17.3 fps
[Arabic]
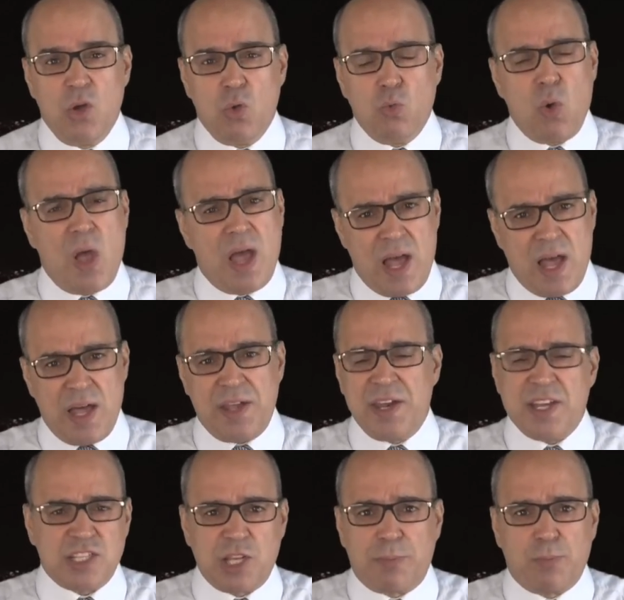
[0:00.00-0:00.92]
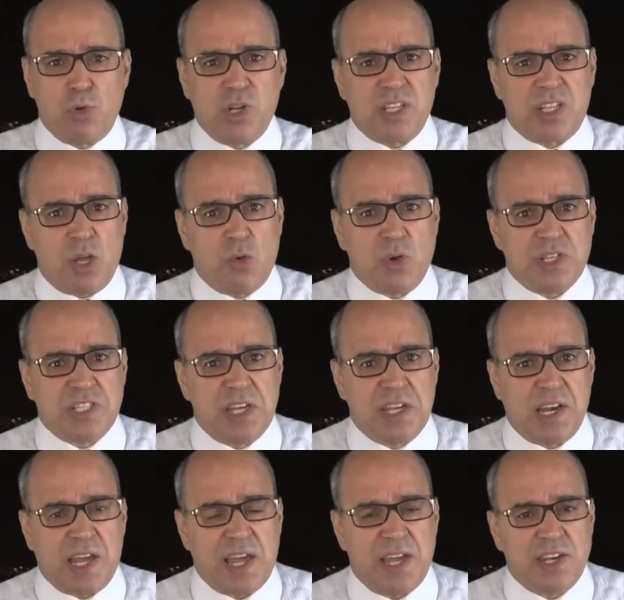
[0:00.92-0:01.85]
وناصر بوريطة
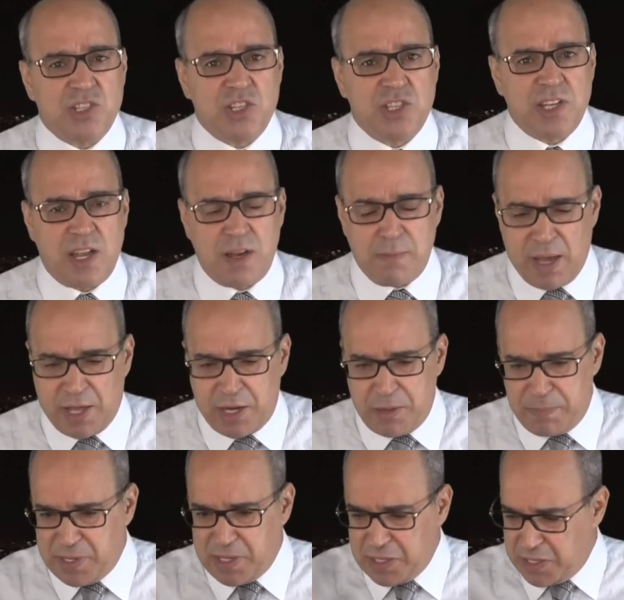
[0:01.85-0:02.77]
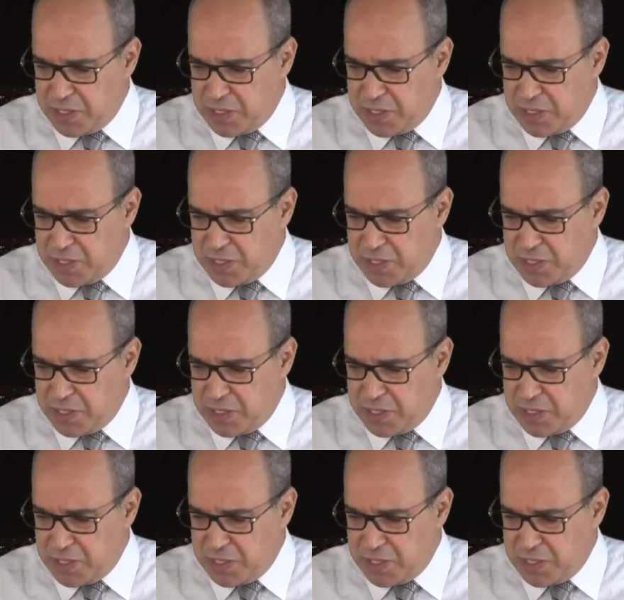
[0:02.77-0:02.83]
وزير الخارجية المغربي